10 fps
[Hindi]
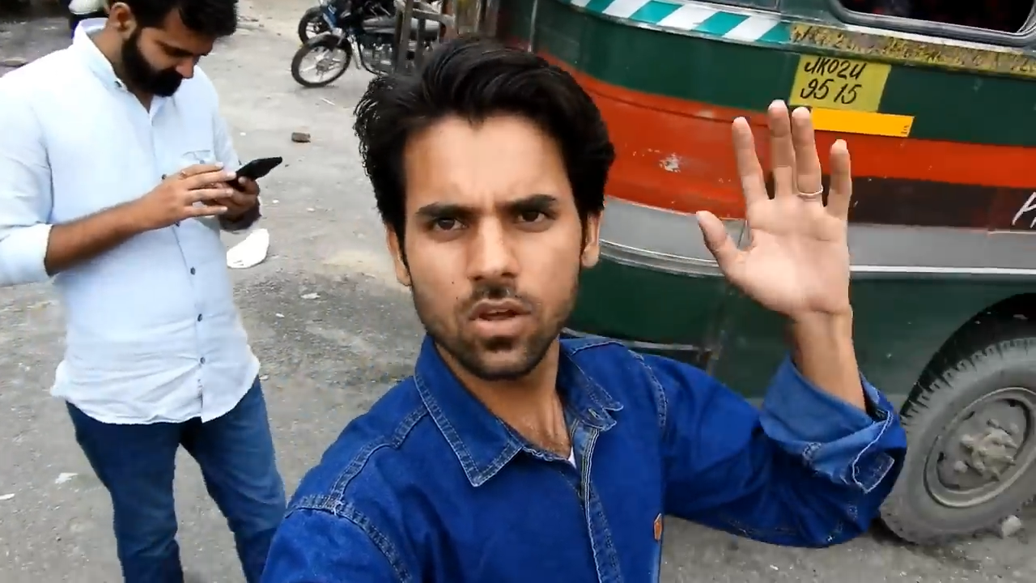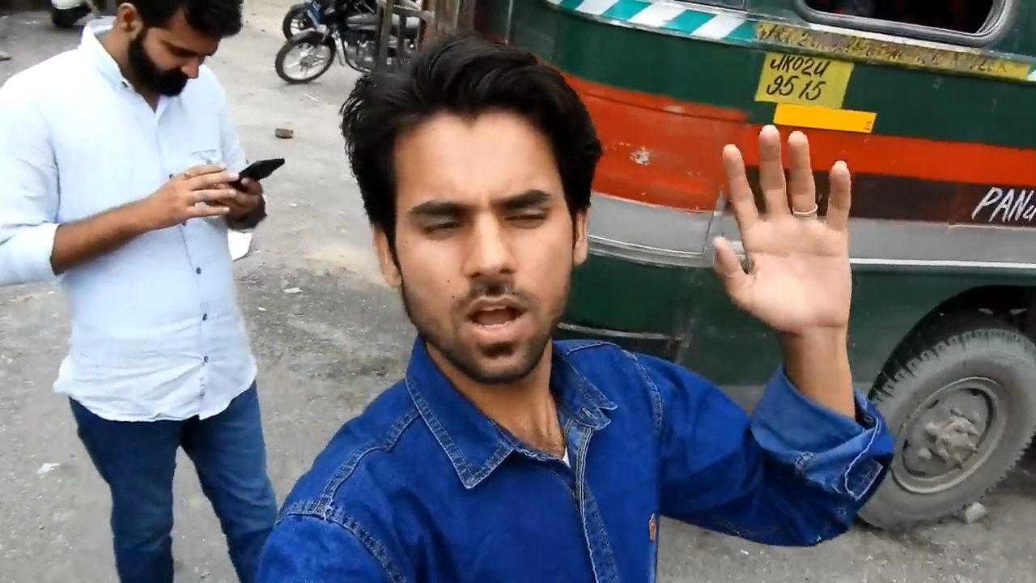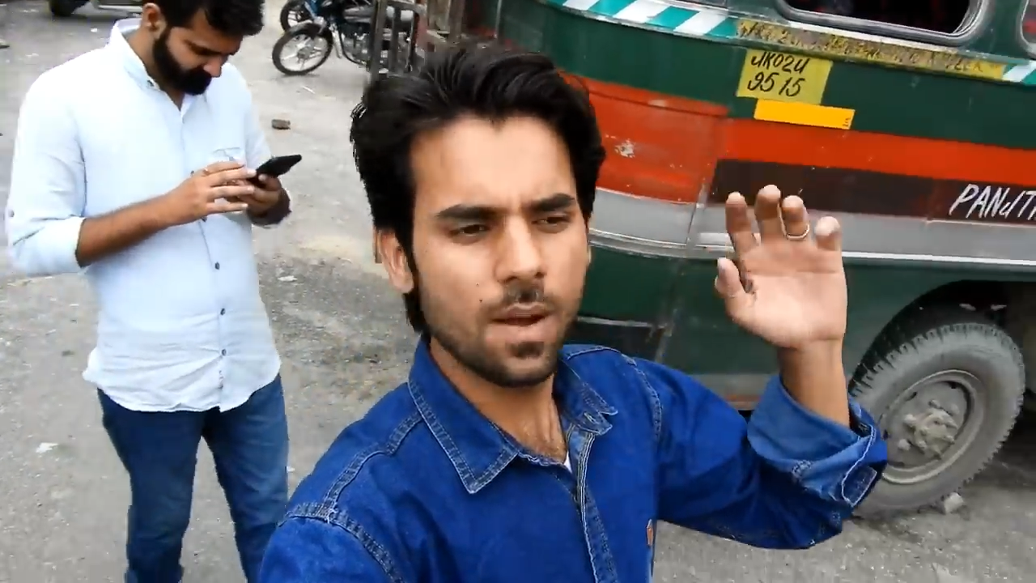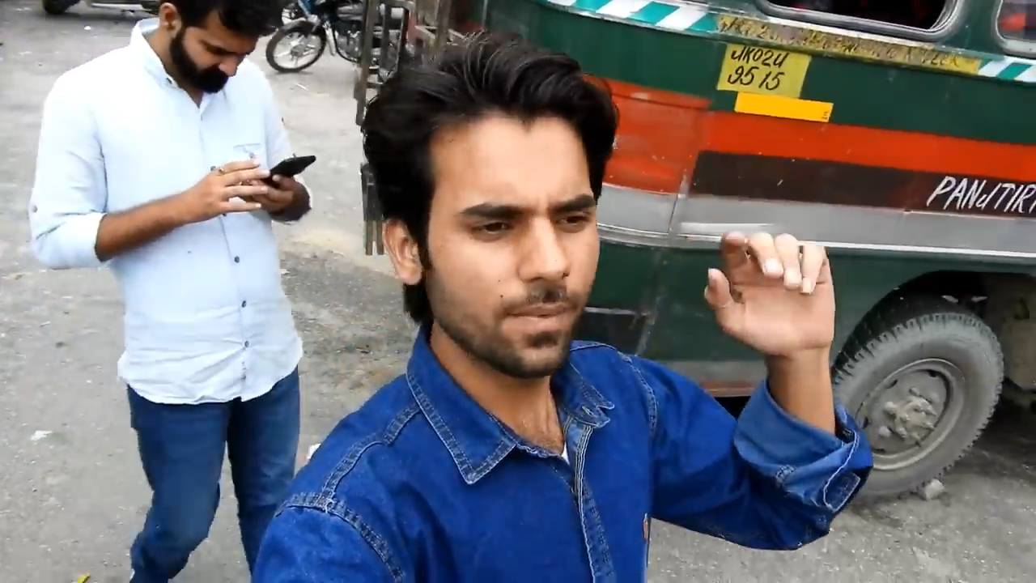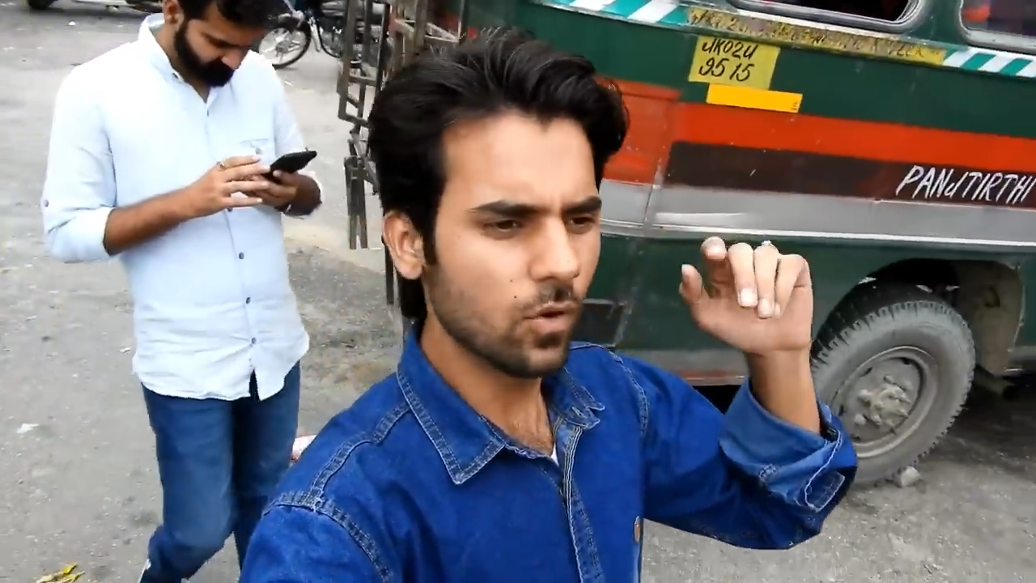ब्लॉग
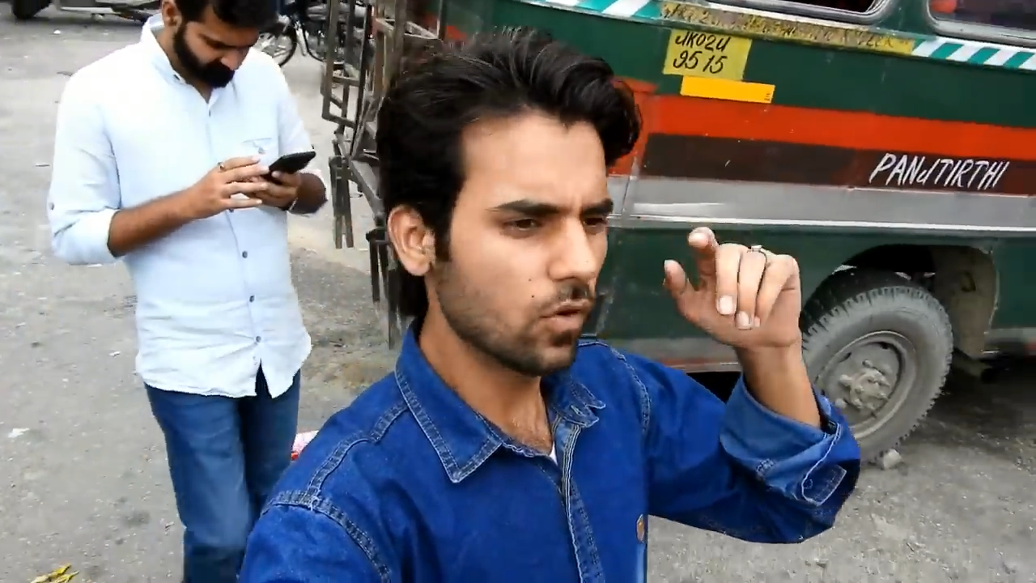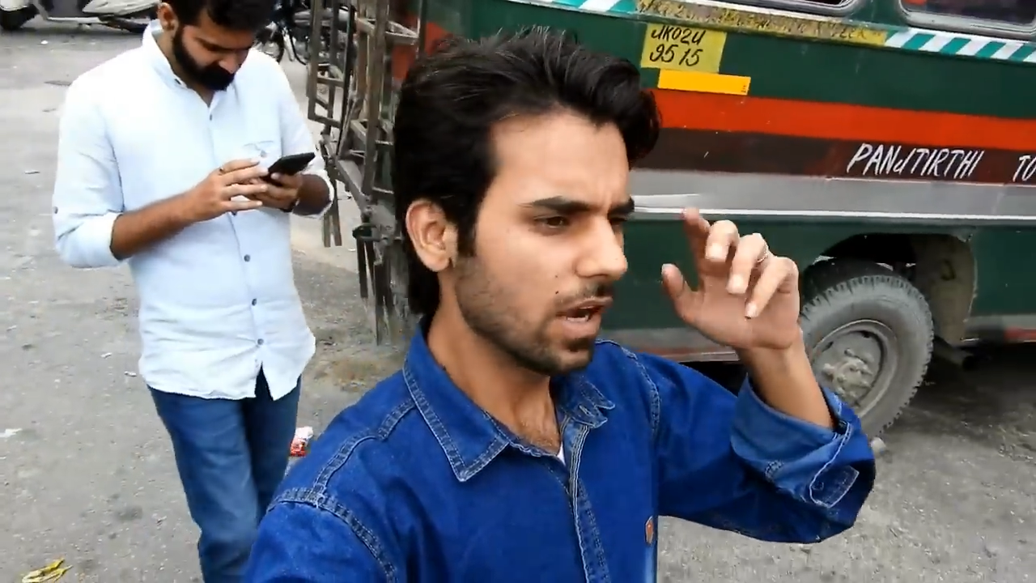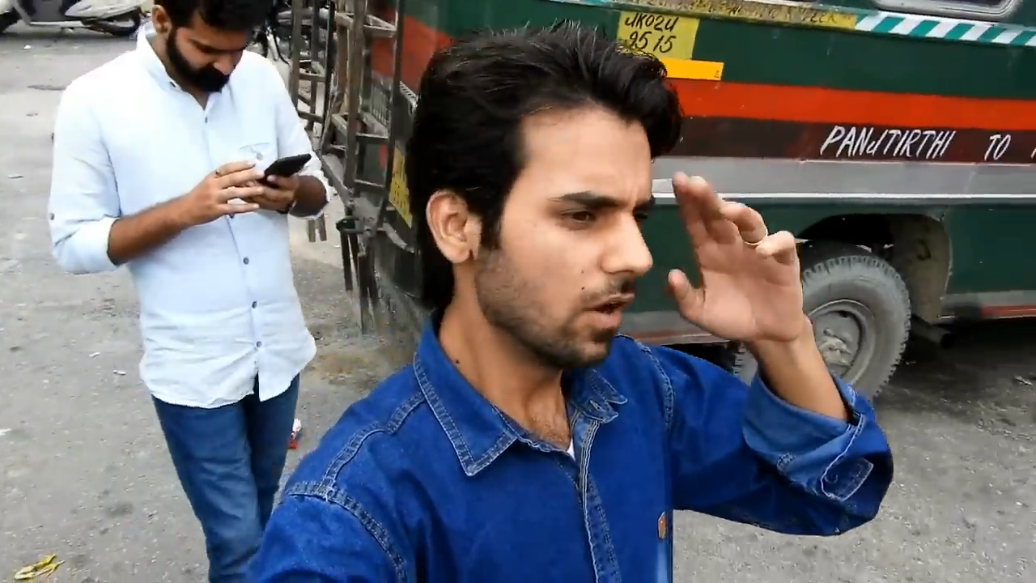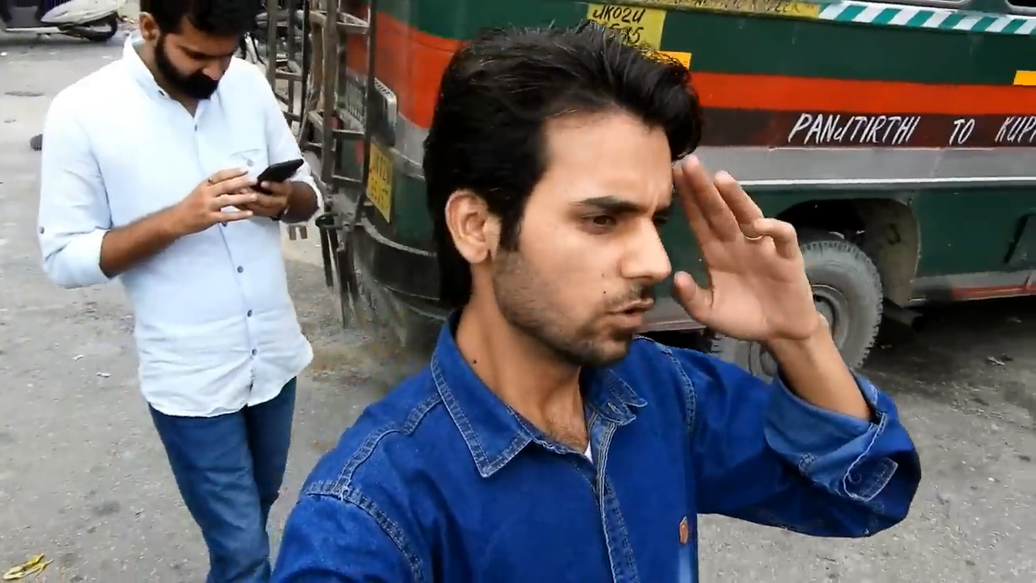कहाँ पे होगा